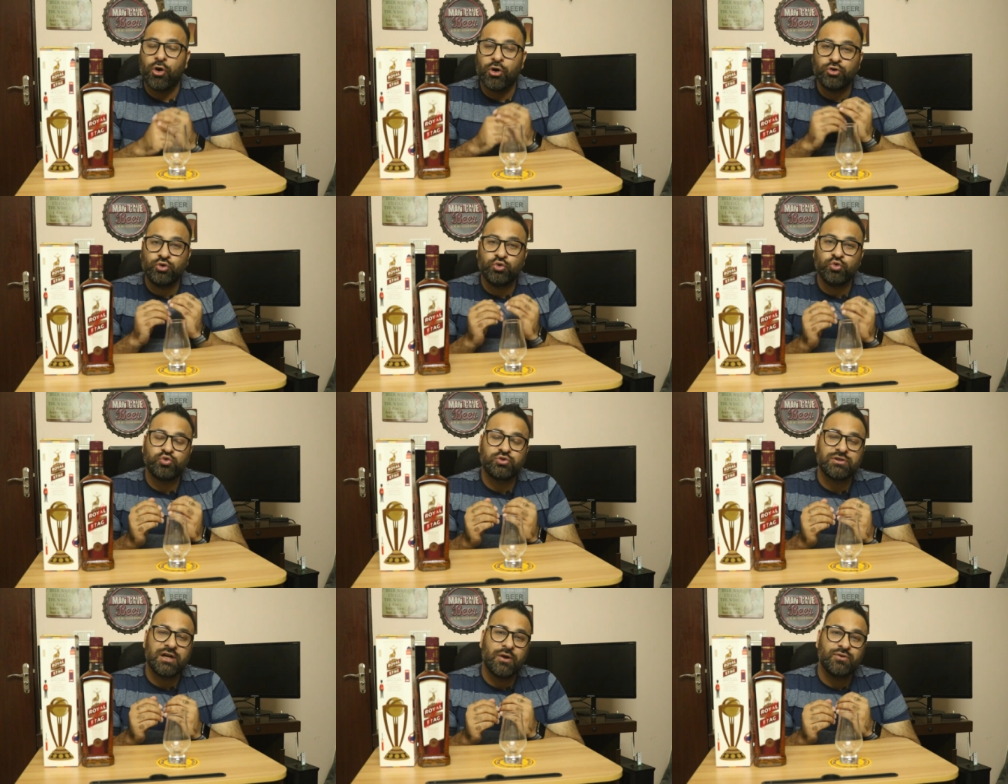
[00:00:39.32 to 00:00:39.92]
और
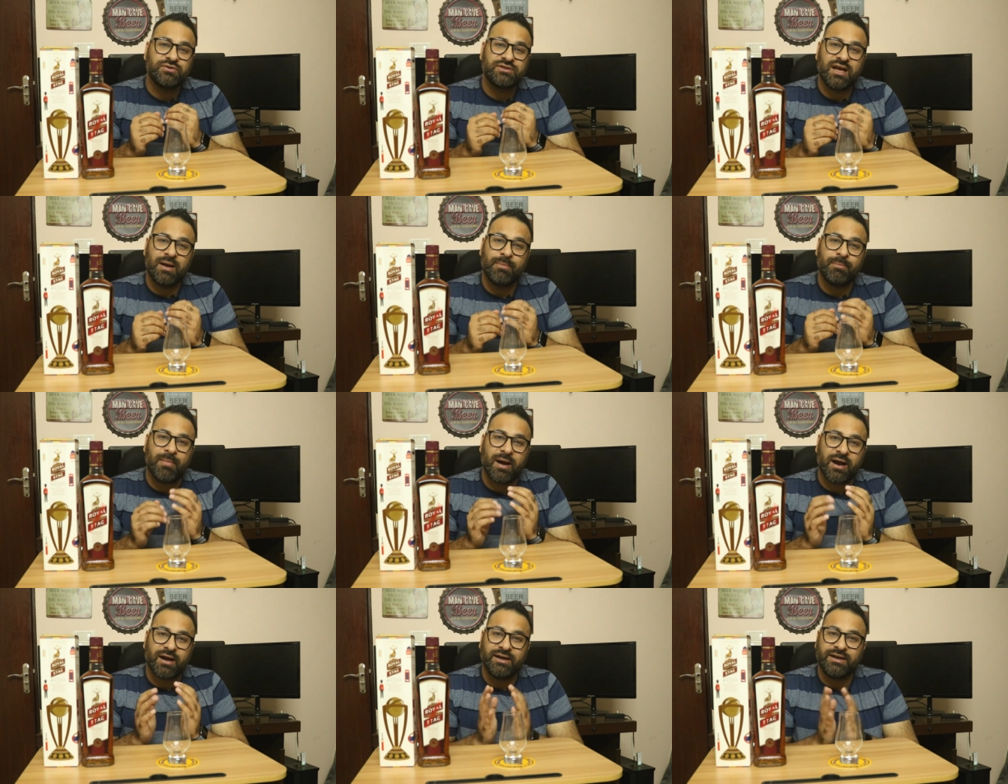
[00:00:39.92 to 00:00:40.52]
दूसरा उसका
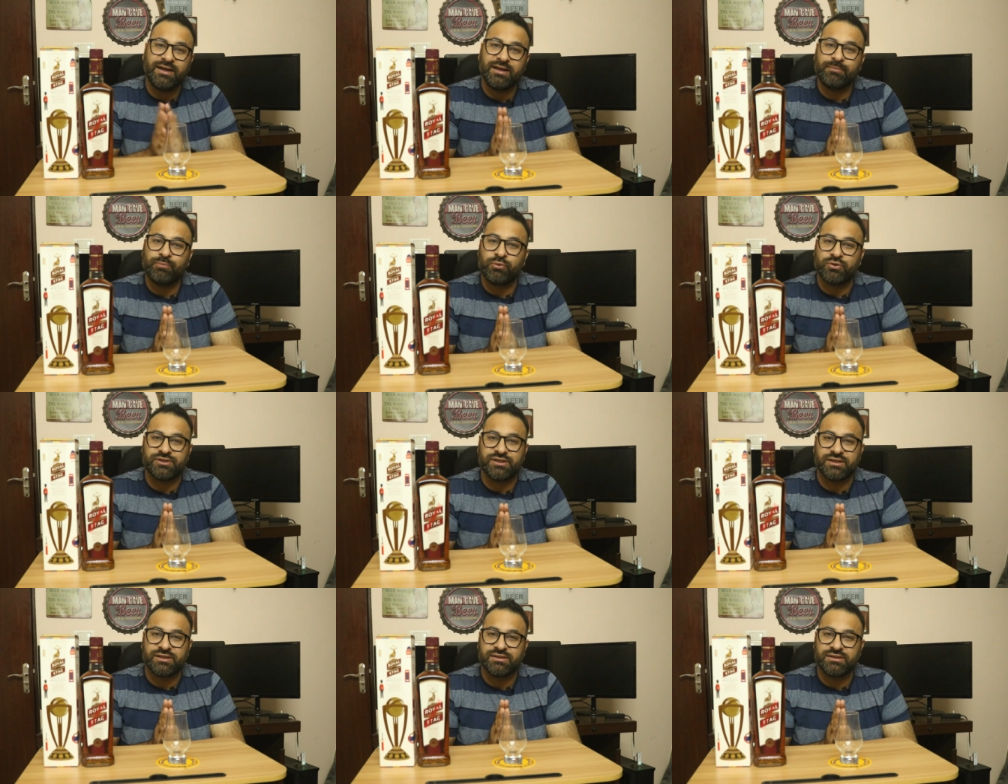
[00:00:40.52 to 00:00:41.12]
मार्केटिंग
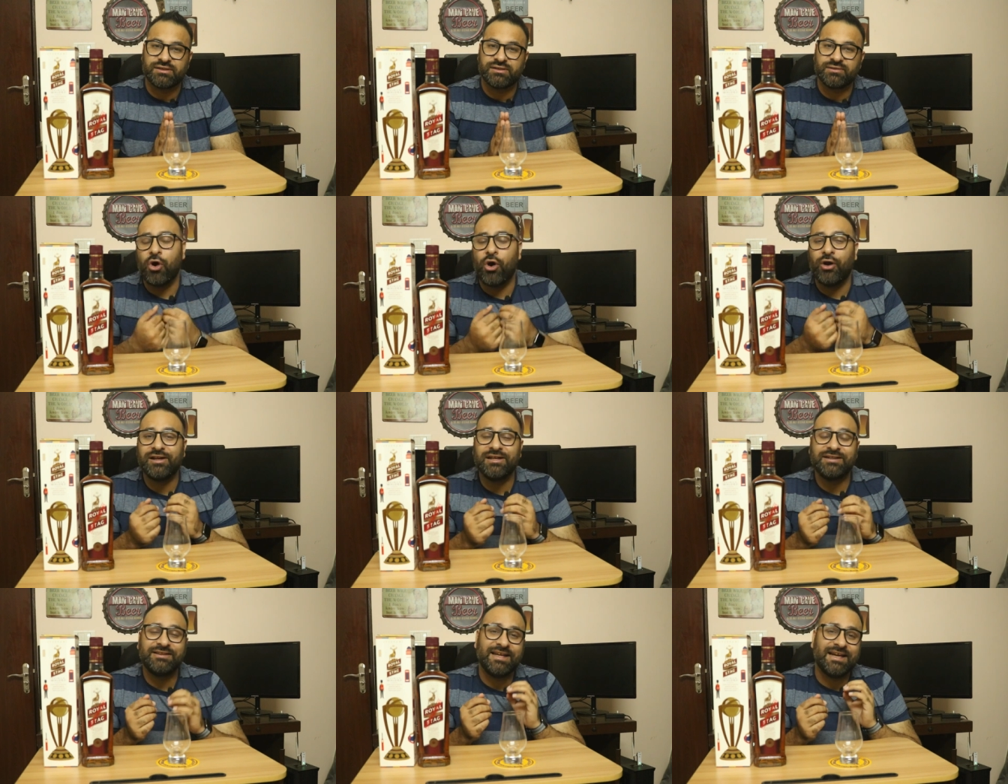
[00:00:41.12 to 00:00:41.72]
प्रोसेस
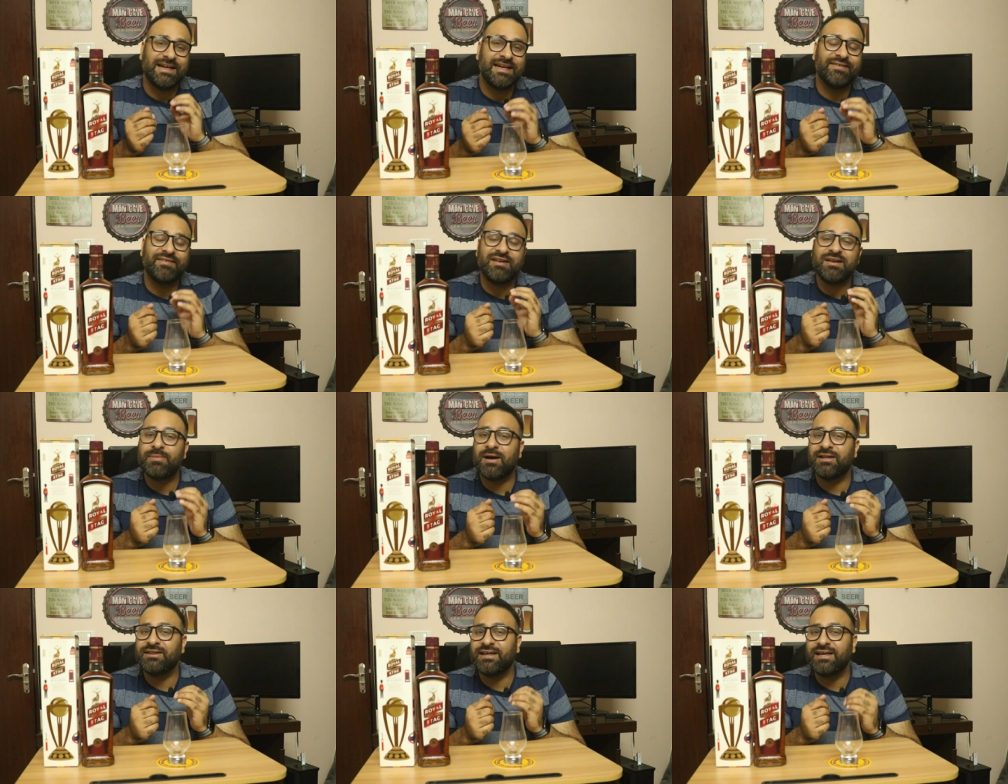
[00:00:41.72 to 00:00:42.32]
और ये देखने
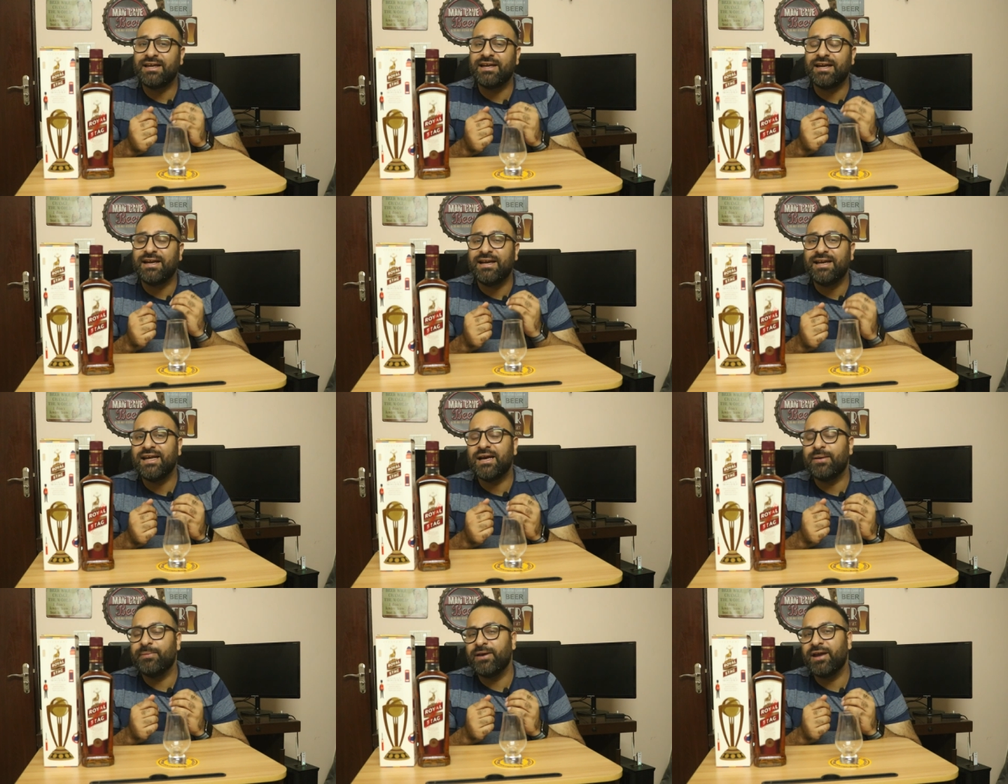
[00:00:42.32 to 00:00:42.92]
वाली बात है कि
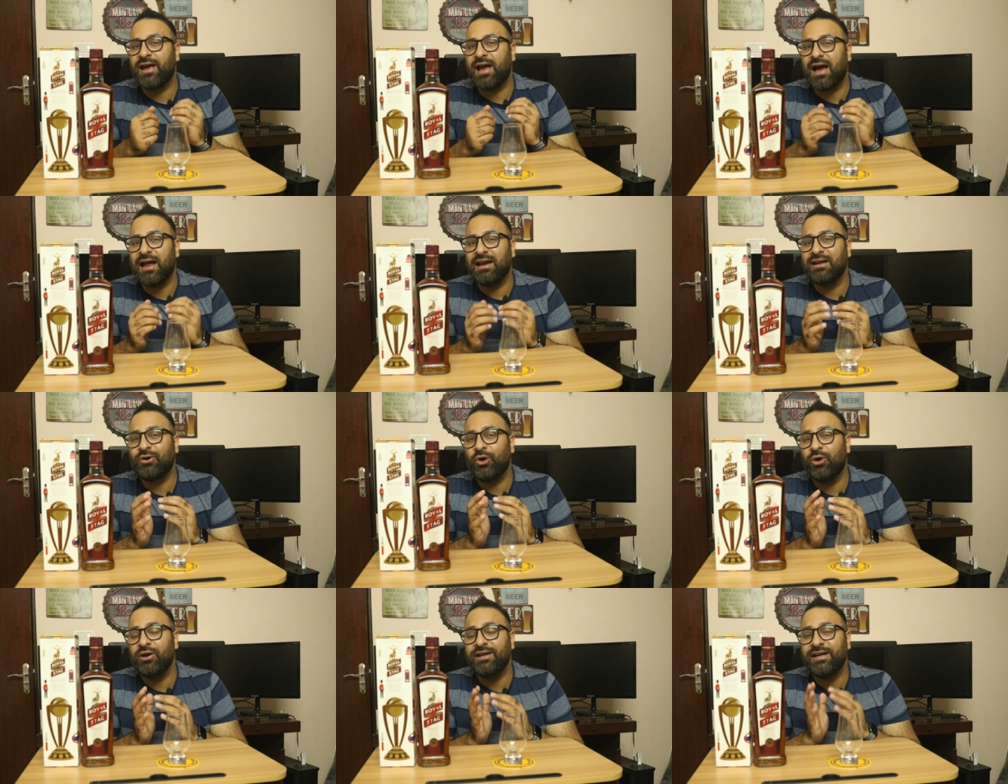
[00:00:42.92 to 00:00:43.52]
इंडिया में
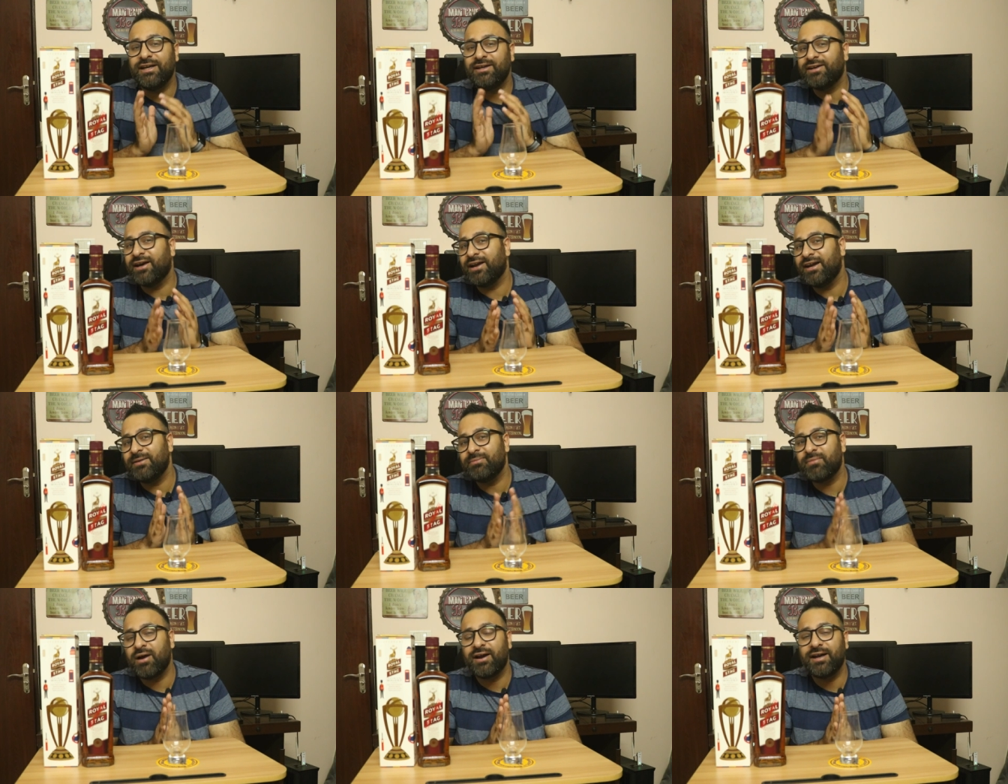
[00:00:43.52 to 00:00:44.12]
अल्कोहल की
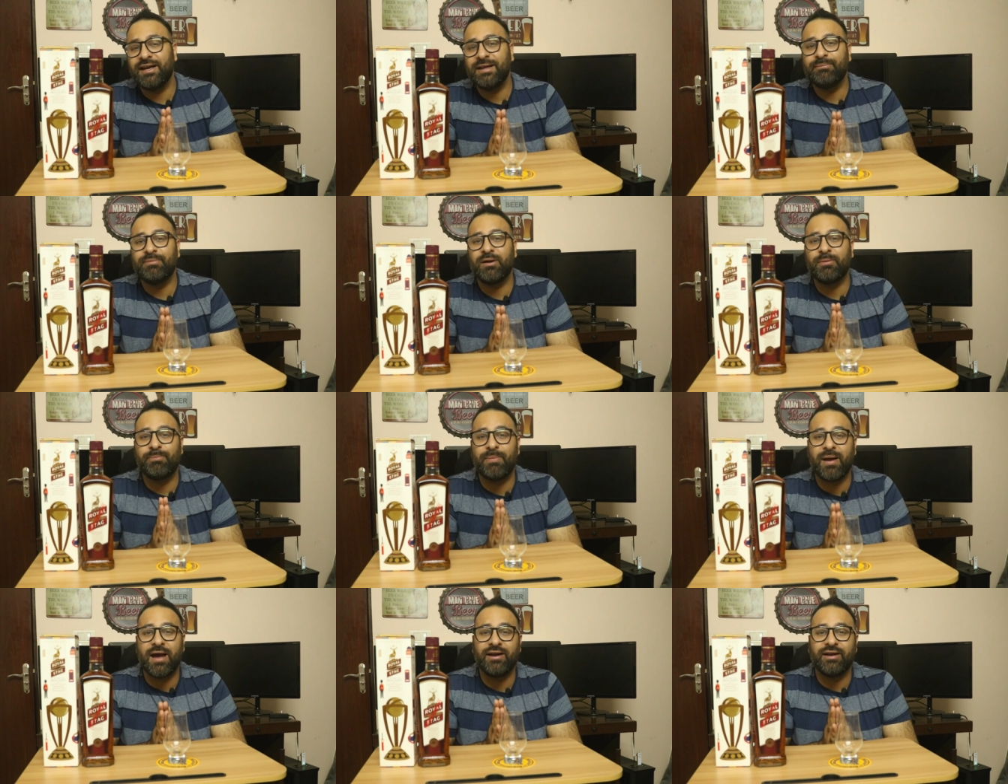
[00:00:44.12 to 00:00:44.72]
डायरेक्ट मार्केटिंग
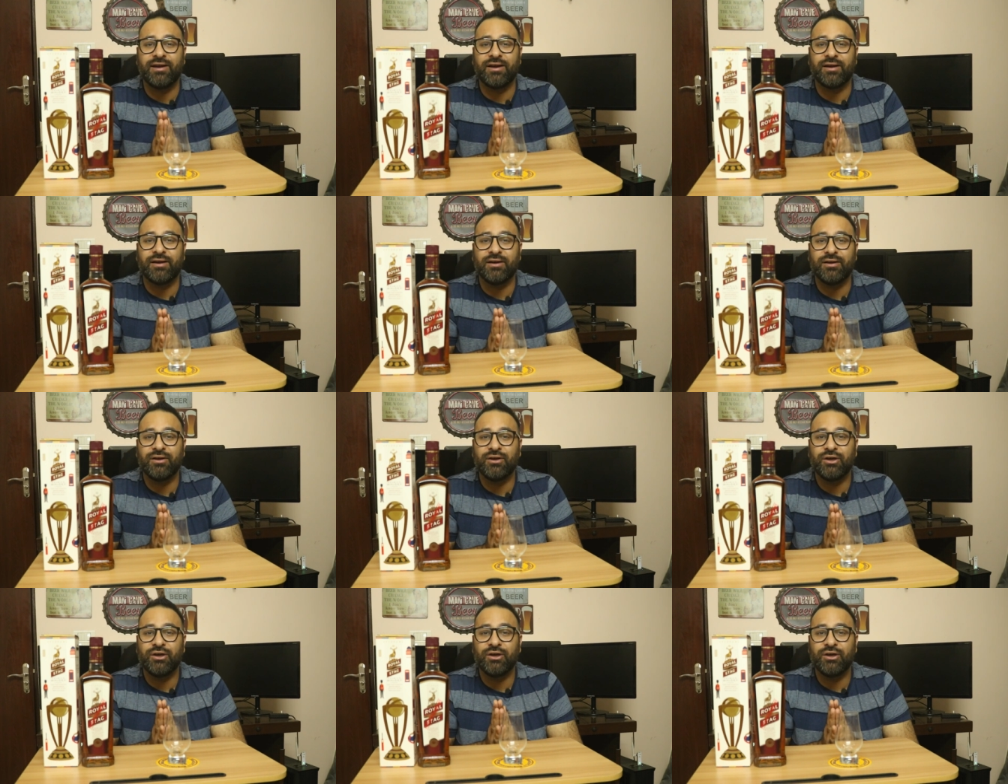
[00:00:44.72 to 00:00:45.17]
पर बैन है